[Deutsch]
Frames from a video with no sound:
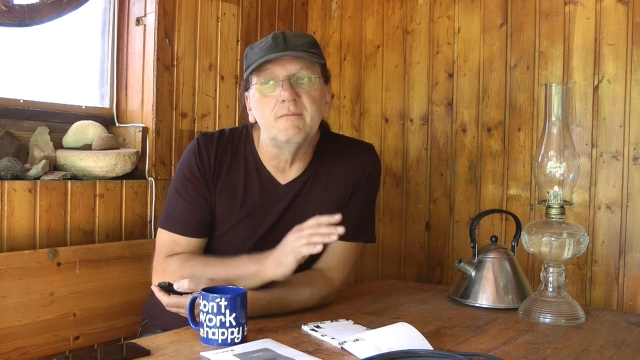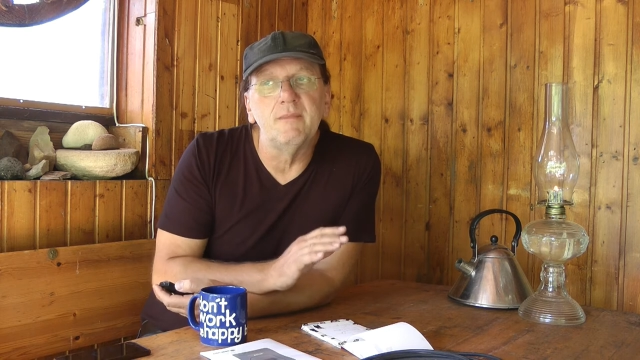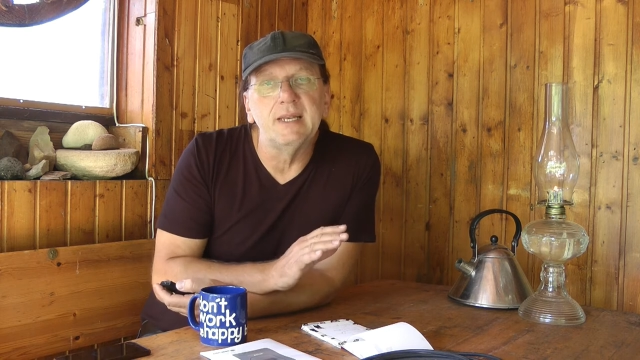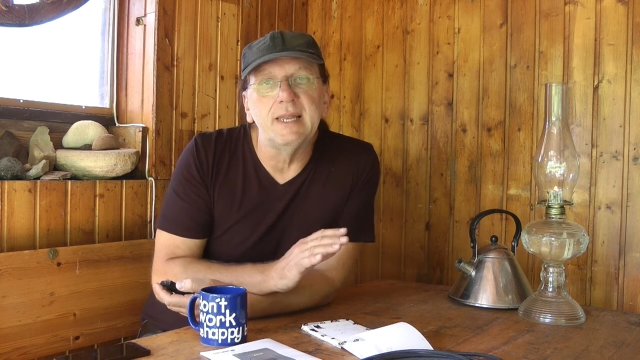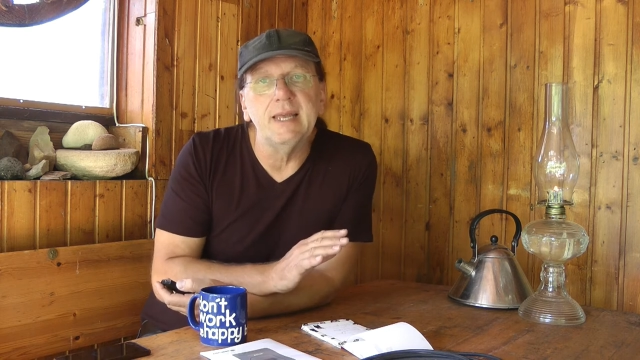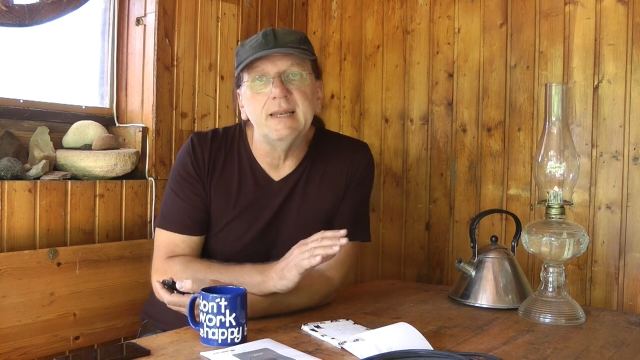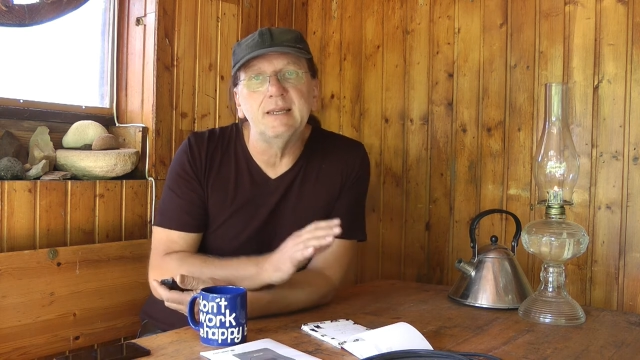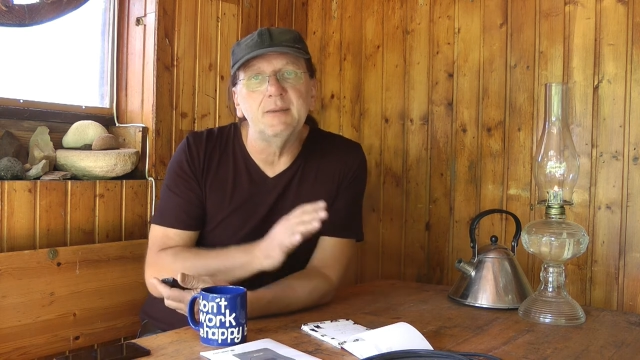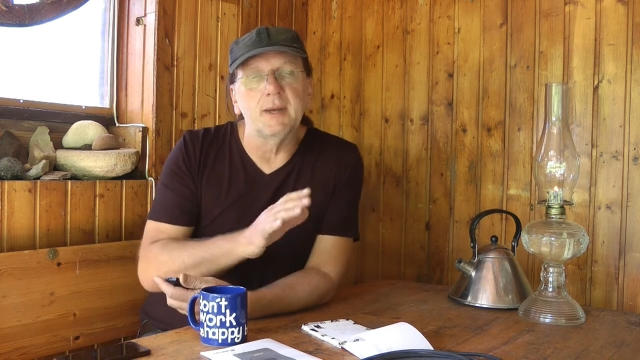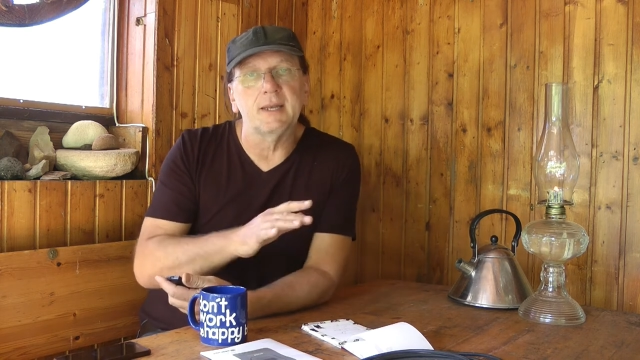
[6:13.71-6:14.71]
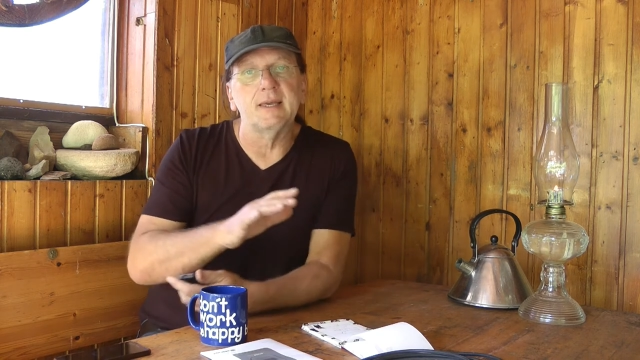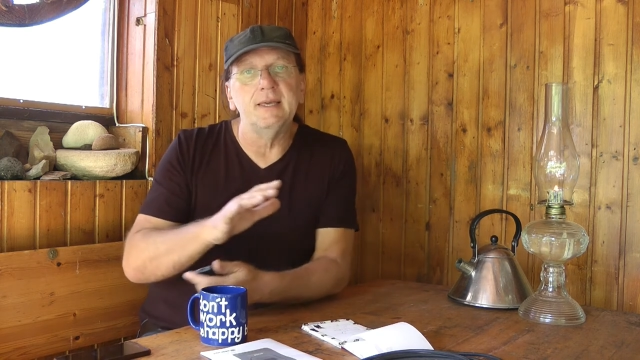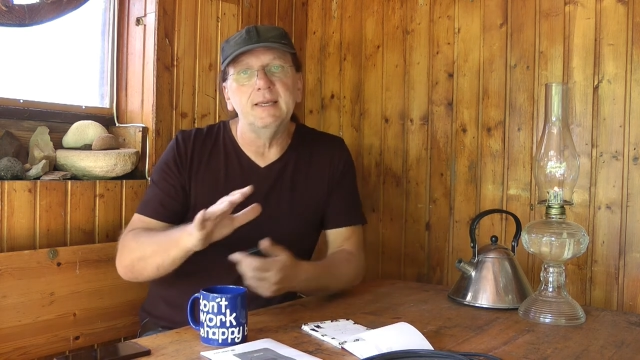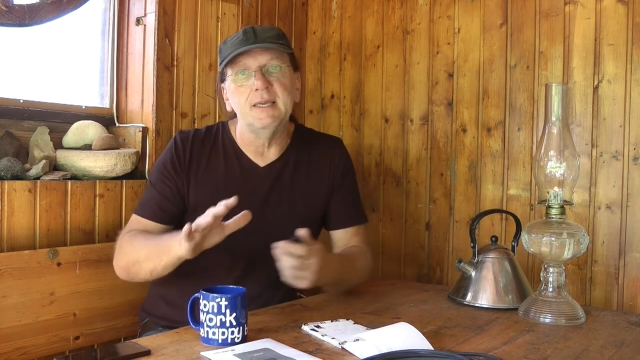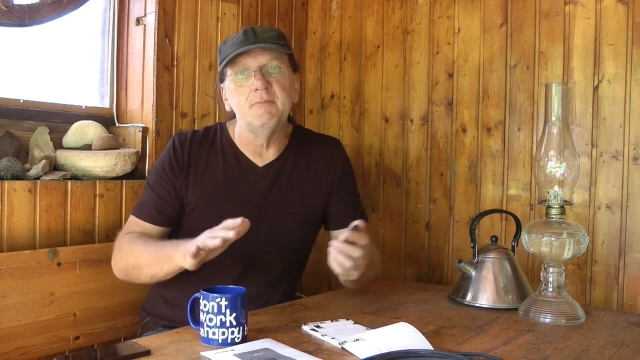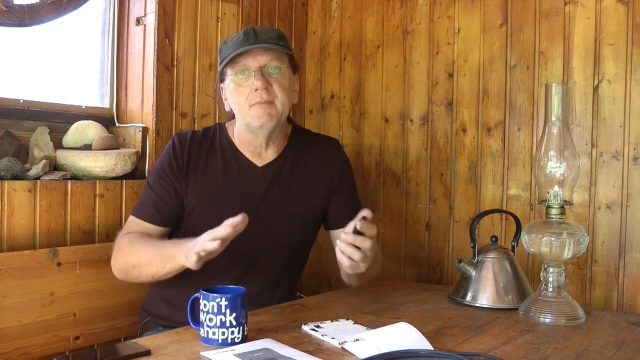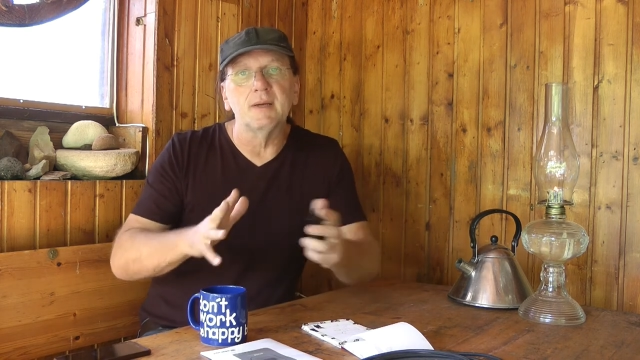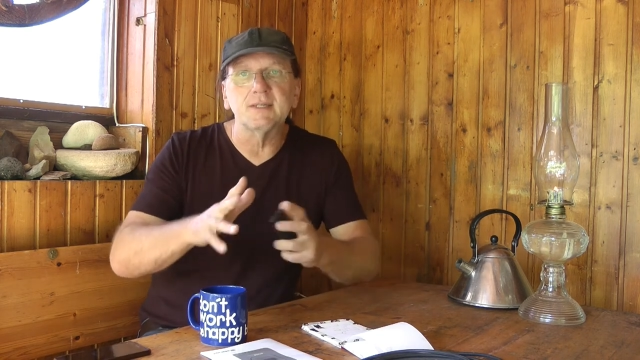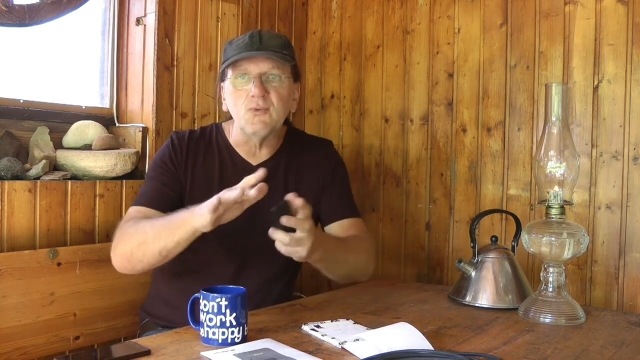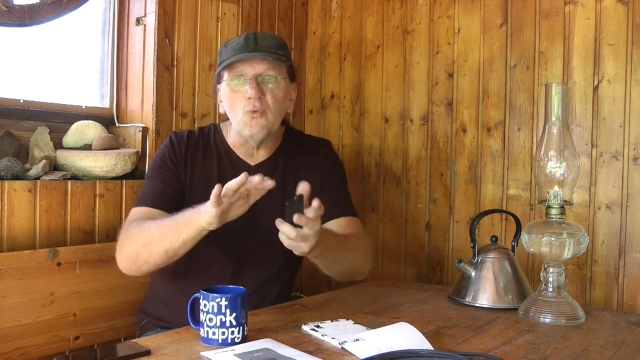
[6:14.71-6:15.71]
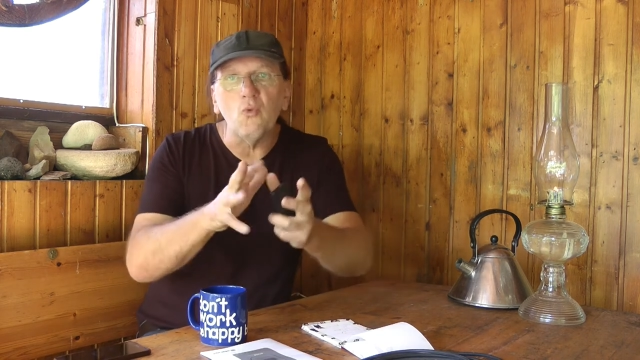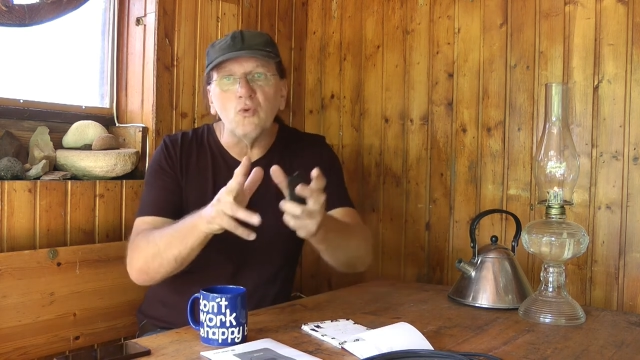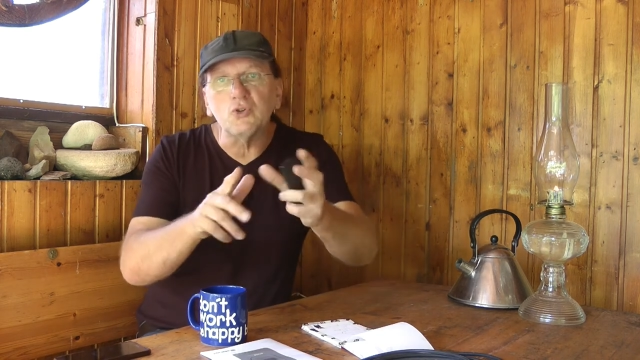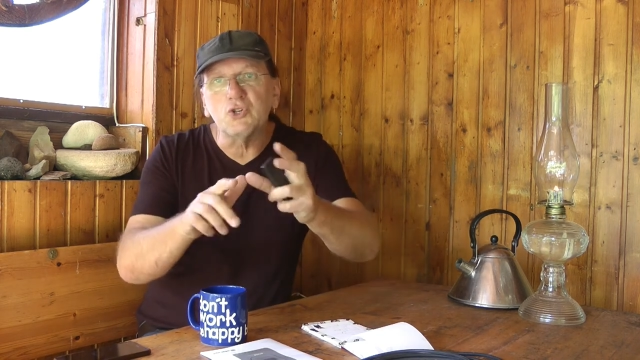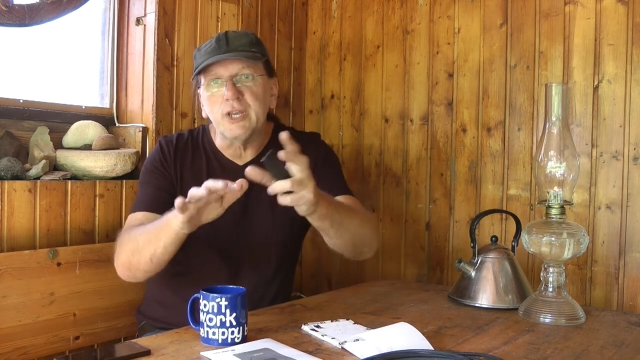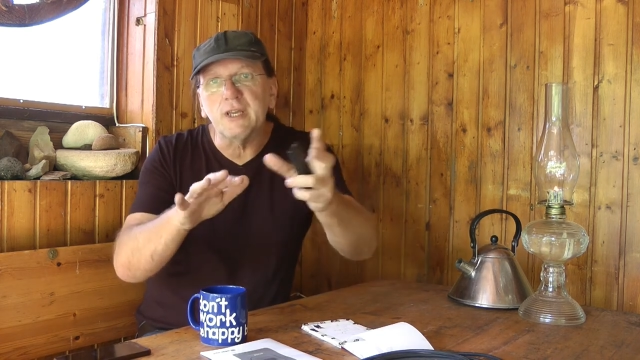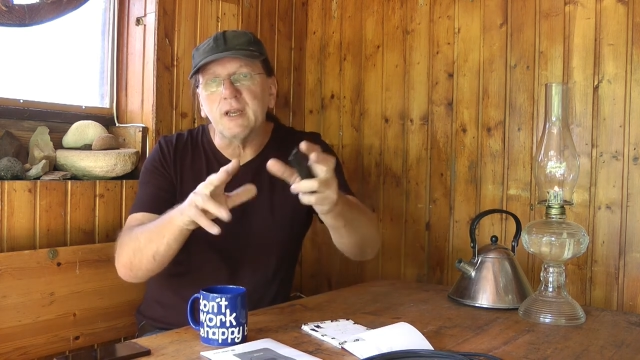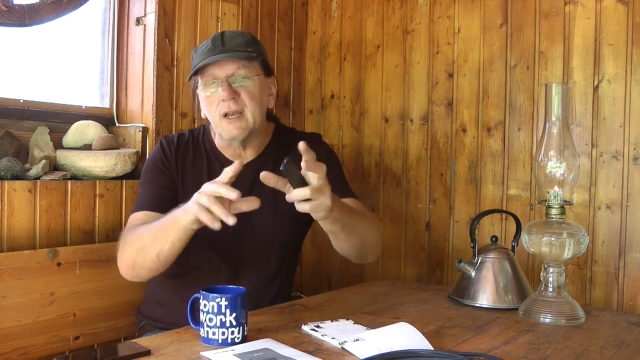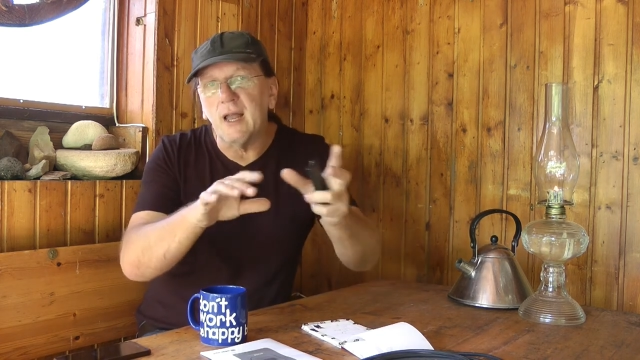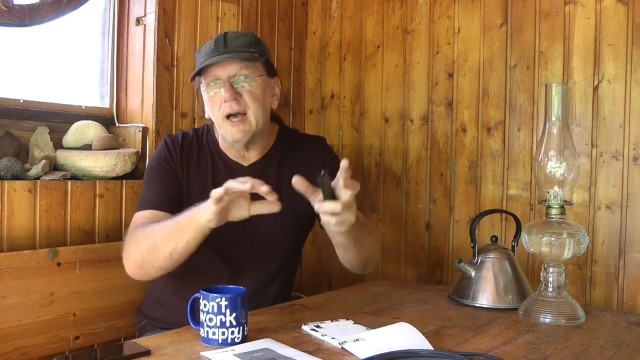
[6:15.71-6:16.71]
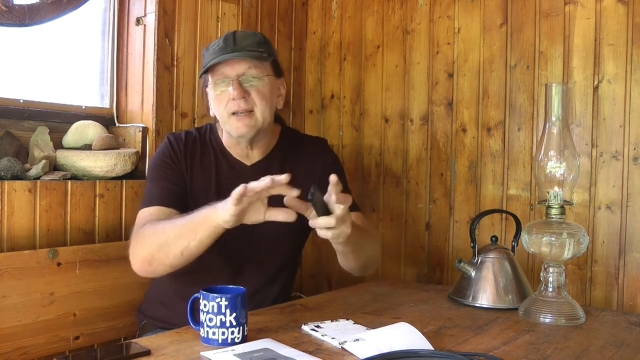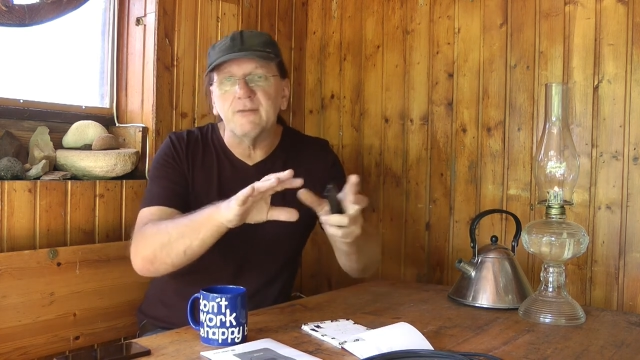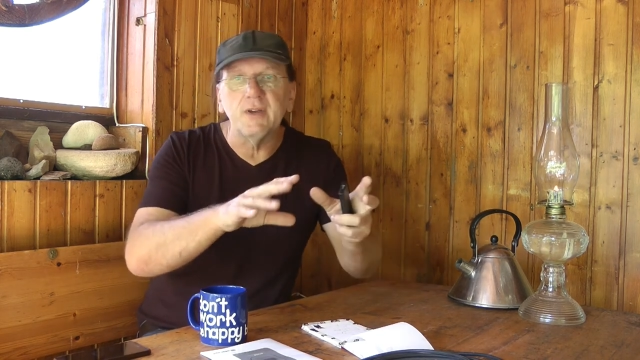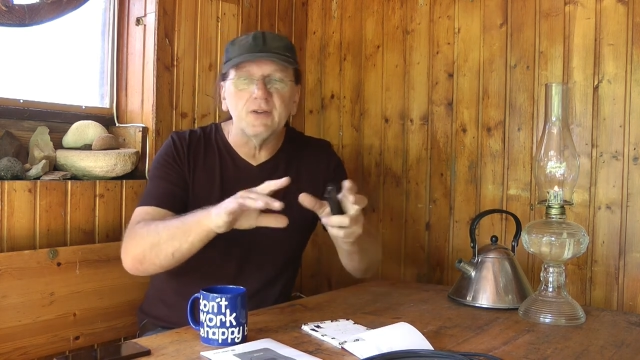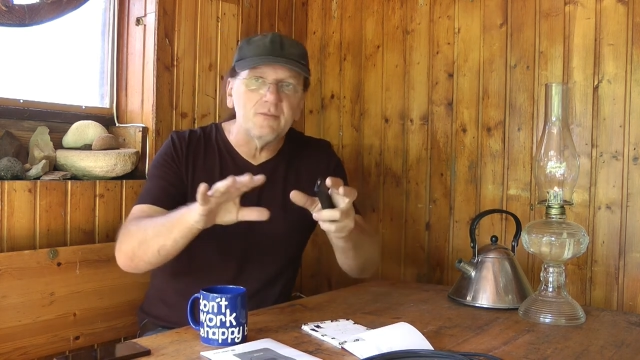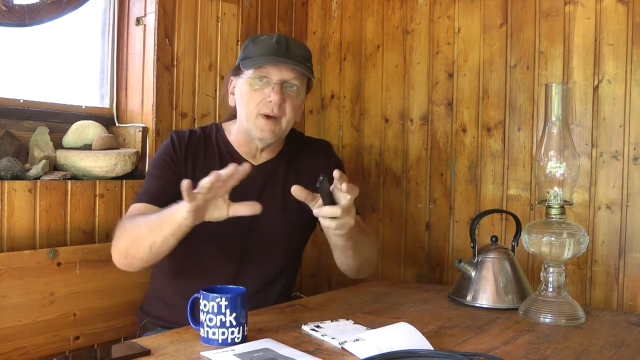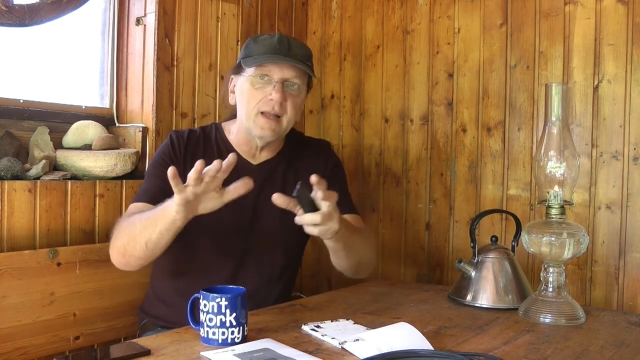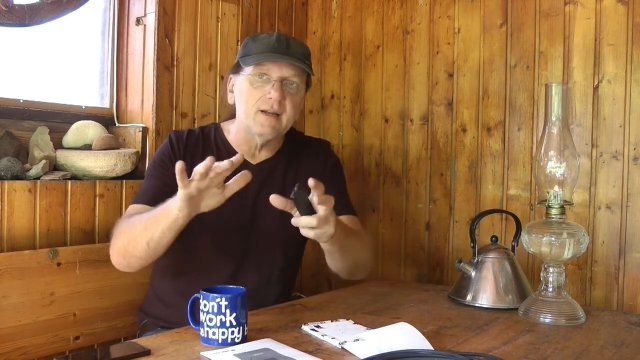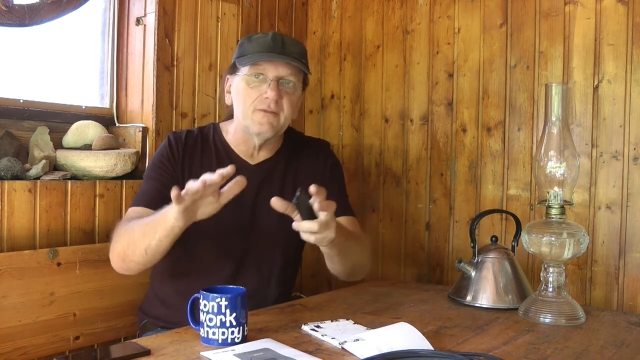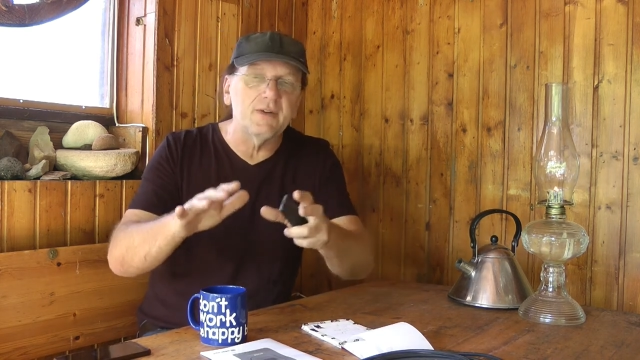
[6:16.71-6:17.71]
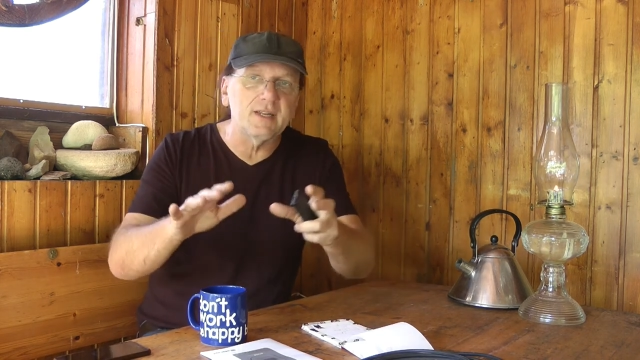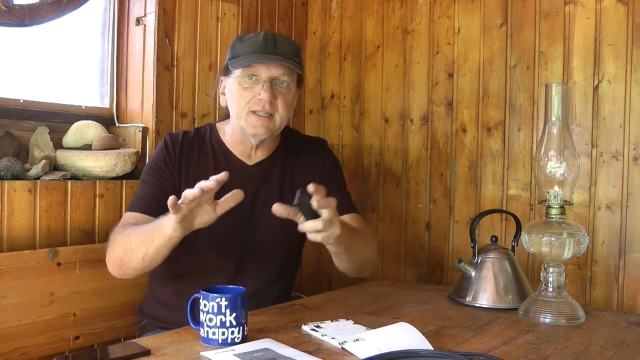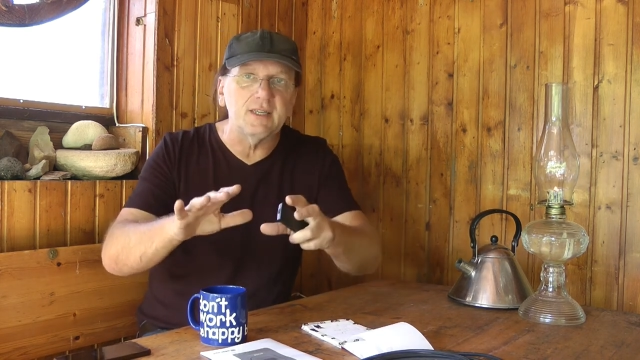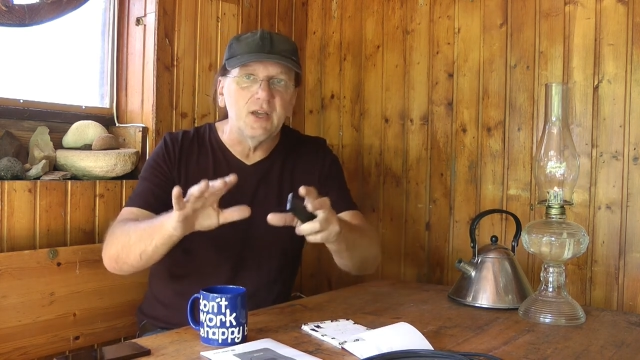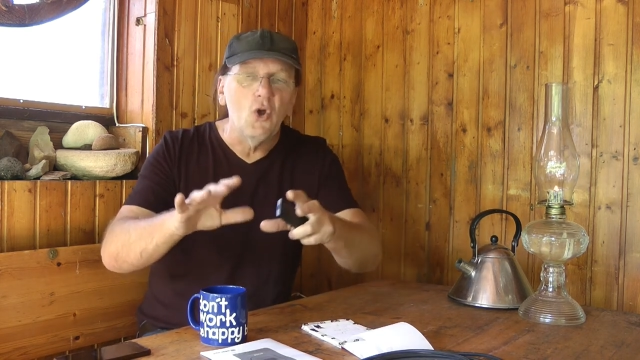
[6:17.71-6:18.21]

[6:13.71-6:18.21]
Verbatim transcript: mit denen die Batterie immer so schick geladen wird und behandelt wird, dass die